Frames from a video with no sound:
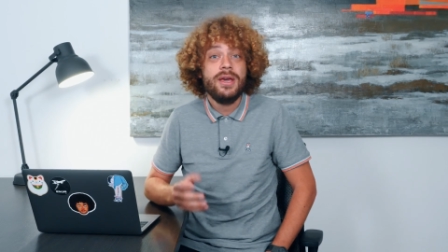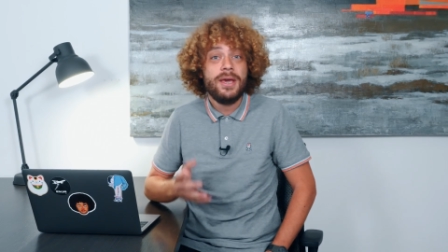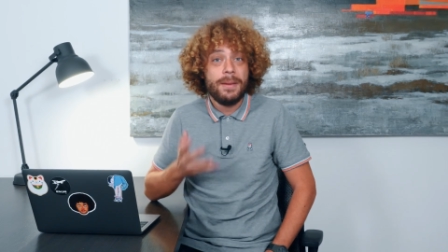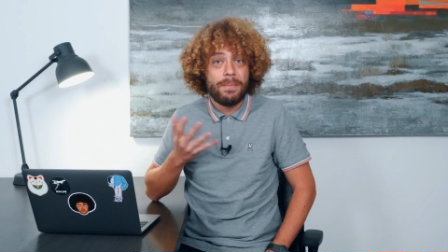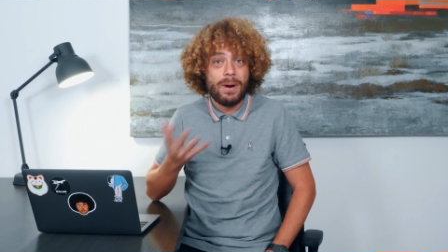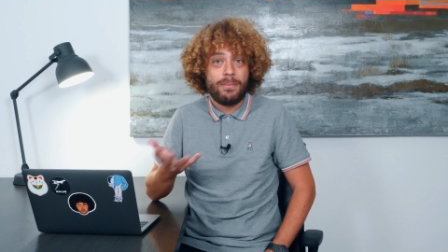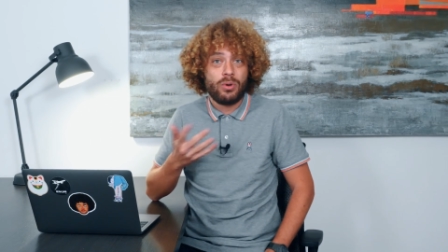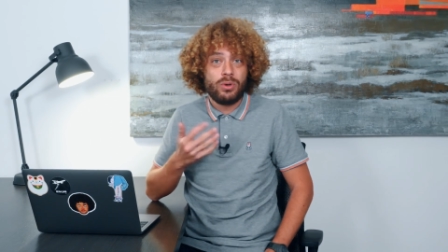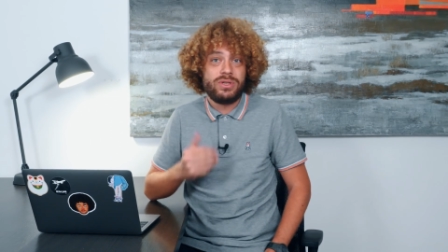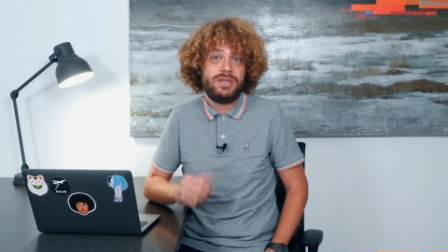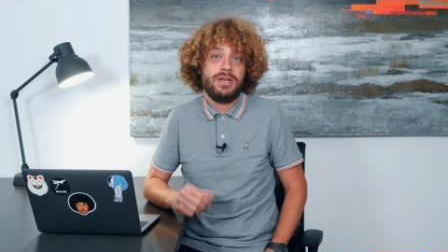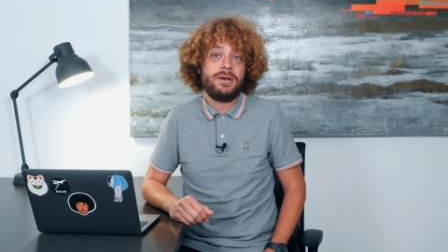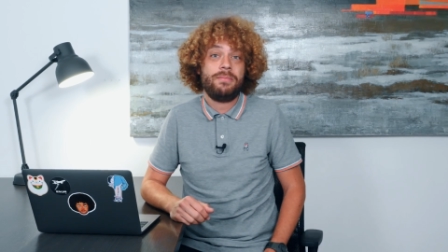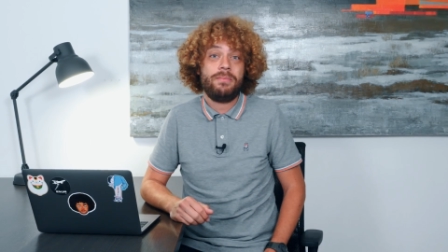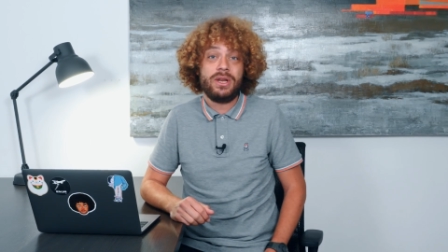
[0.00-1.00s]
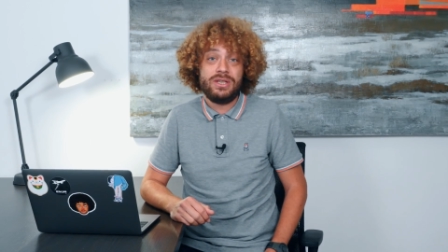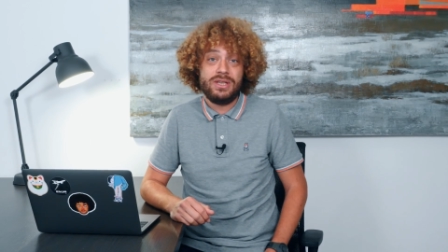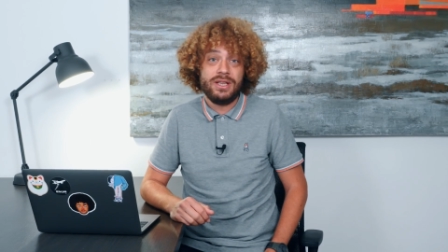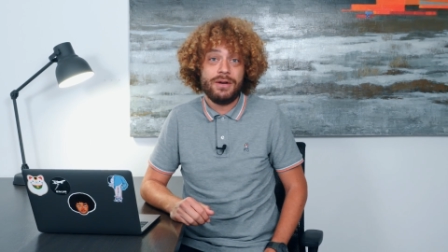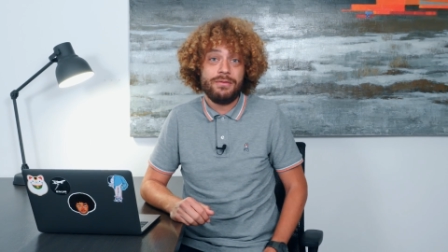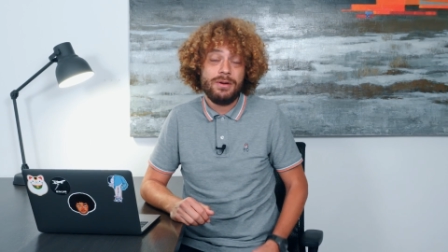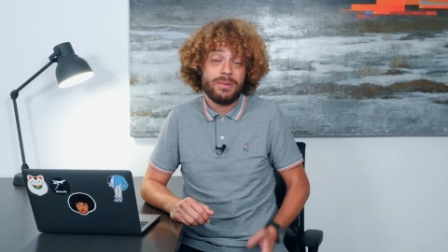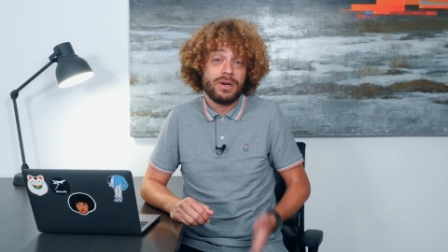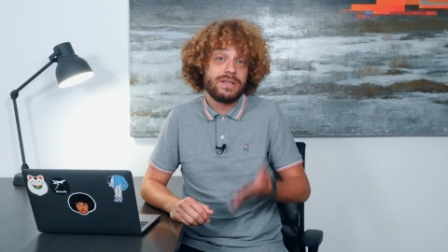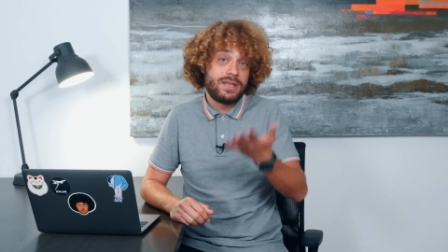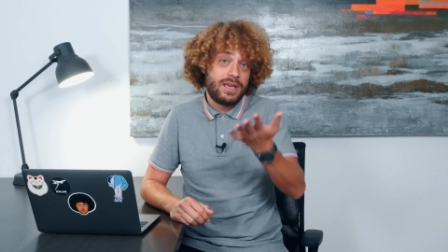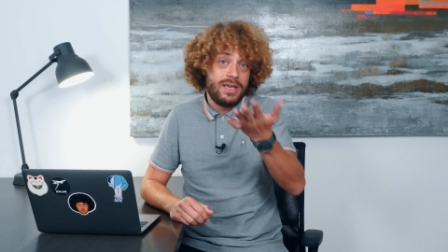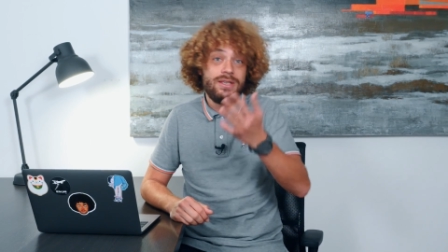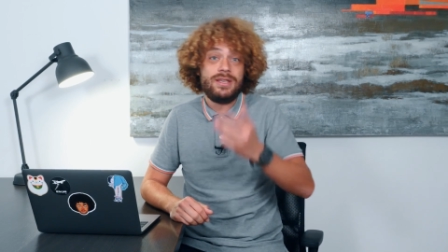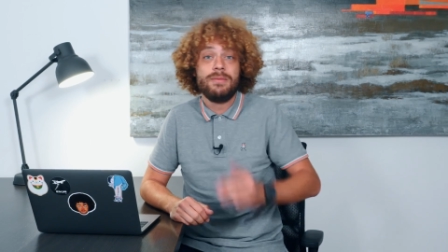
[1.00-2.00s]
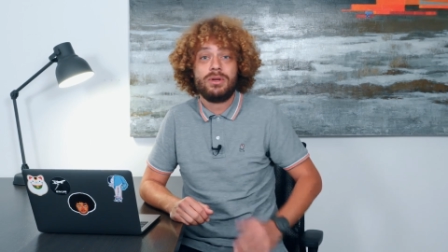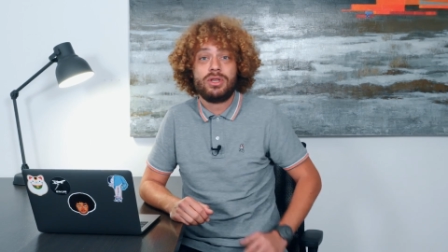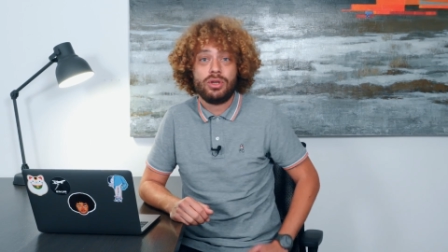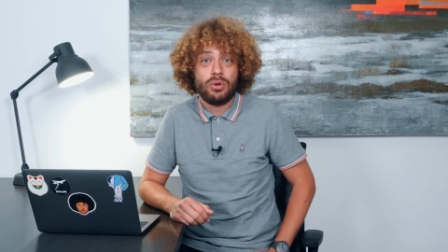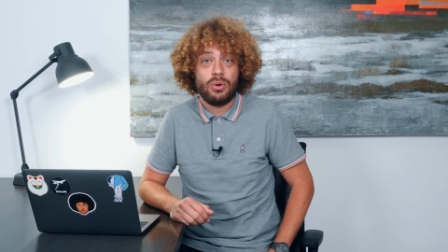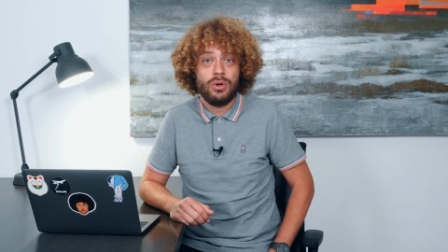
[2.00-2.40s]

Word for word: и попросите их прийти на выборы и скиньте им этот